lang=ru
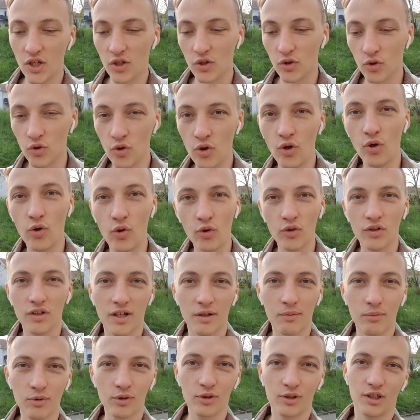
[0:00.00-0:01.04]
но он
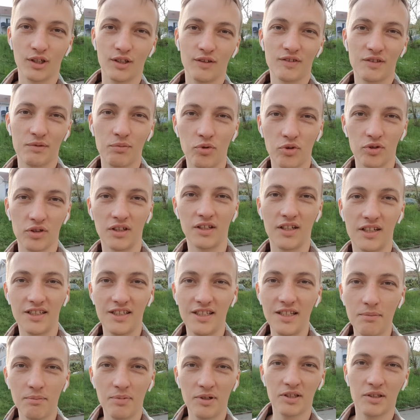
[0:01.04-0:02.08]
работал и в сборной
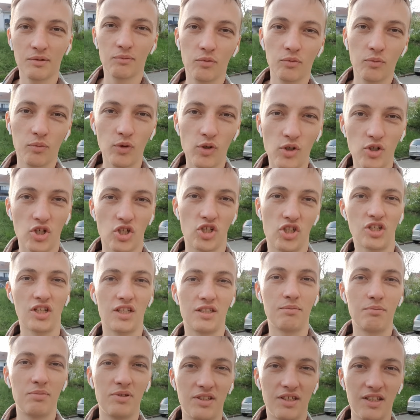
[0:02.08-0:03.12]
России, поэтому большая
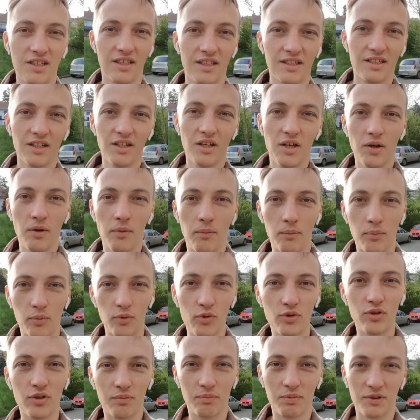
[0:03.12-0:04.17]
часть беседы
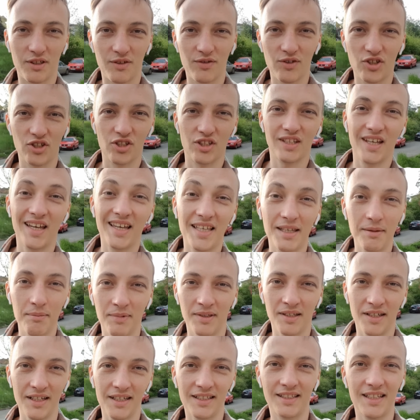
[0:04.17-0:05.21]
будет посвящена
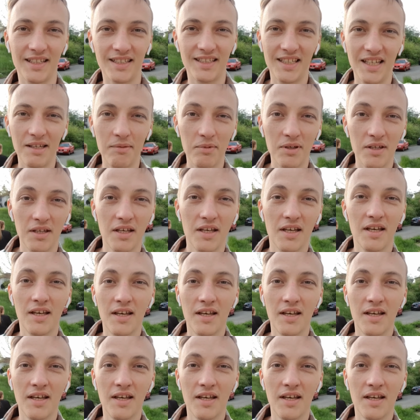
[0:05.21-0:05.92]
именно этой теме.